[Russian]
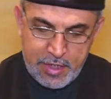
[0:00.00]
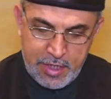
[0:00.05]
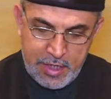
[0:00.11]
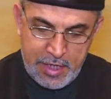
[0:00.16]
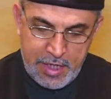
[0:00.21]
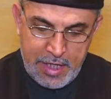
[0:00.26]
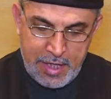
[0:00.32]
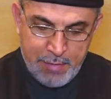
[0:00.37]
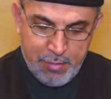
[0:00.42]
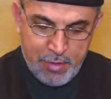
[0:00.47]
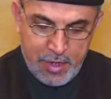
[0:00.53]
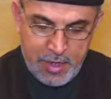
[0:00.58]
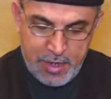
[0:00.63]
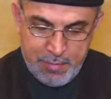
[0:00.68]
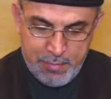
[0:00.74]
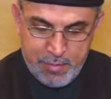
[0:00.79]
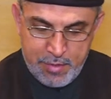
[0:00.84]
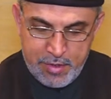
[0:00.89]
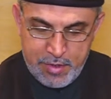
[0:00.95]
Вторая
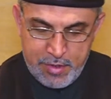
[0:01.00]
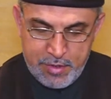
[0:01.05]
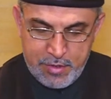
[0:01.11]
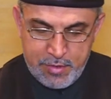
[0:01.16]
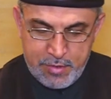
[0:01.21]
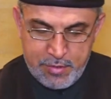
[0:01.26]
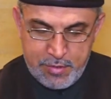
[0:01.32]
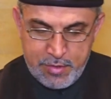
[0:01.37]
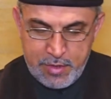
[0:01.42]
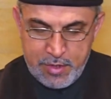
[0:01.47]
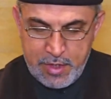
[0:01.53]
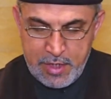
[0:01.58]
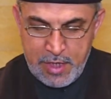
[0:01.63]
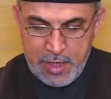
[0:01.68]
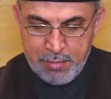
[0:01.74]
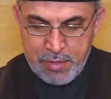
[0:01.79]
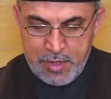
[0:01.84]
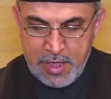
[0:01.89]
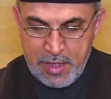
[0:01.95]
часть, где говорится
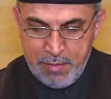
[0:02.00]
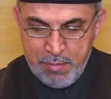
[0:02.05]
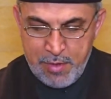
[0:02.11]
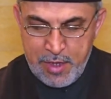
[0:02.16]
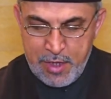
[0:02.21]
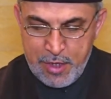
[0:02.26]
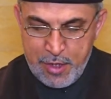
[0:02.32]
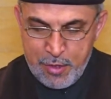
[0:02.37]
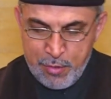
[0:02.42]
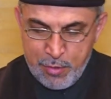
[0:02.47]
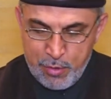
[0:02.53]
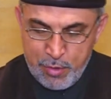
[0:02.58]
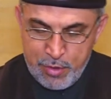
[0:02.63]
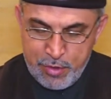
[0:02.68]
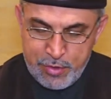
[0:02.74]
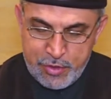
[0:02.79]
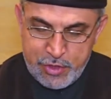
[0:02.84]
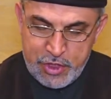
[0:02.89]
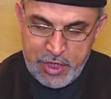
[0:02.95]
о
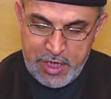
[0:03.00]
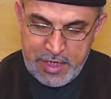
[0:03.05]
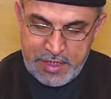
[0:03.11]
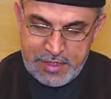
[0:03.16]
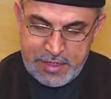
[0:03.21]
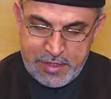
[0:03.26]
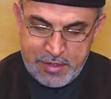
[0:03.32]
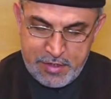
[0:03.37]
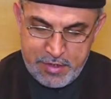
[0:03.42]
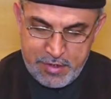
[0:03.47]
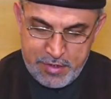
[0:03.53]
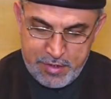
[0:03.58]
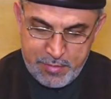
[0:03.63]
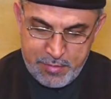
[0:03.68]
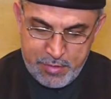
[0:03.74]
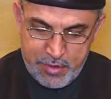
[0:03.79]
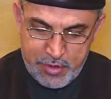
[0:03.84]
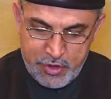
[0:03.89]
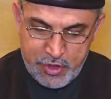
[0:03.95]
недопустимости разделения
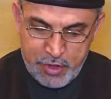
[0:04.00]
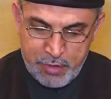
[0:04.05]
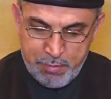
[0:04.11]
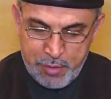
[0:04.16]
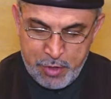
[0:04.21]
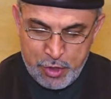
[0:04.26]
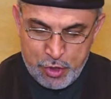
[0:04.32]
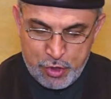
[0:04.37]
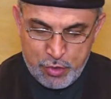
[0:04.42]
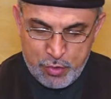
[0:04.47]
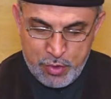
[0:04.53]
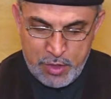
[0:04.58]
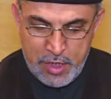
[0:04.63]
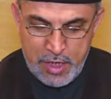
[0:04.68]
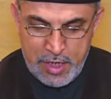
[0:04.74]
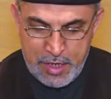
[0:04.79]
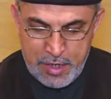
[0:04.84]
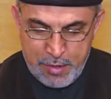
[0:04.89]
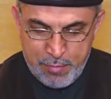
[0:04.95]
религии на части,
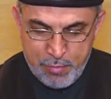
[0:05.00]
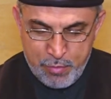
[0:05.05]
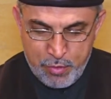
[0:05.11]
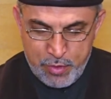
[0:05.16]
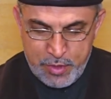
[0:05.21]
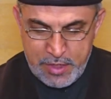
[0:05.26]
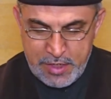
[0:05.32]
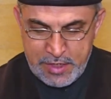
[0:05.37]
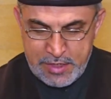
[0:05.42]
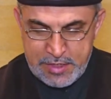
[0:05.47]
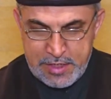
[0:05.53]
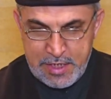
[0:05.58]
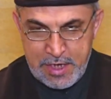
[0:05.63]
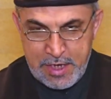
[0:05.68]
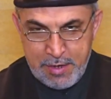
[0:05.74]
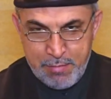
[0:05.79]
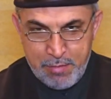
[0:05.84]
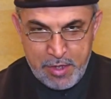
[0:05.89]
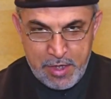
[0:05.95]
мы
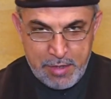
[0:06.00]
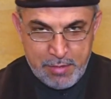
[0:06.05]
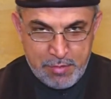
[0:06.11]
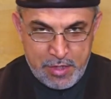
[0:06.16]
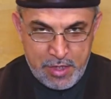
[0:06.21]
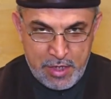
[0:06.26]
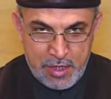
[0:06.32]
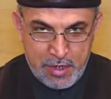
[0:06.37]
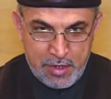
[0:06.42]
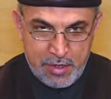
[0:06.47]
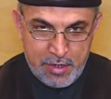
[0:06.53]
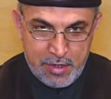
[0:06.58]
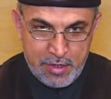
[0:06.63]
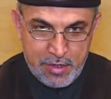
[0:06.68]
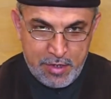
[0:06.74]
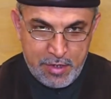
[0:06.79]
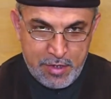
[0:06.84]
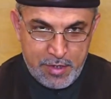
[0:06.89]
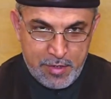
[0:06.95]
рассказали в
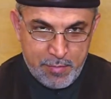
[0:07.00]
Навагагатлии.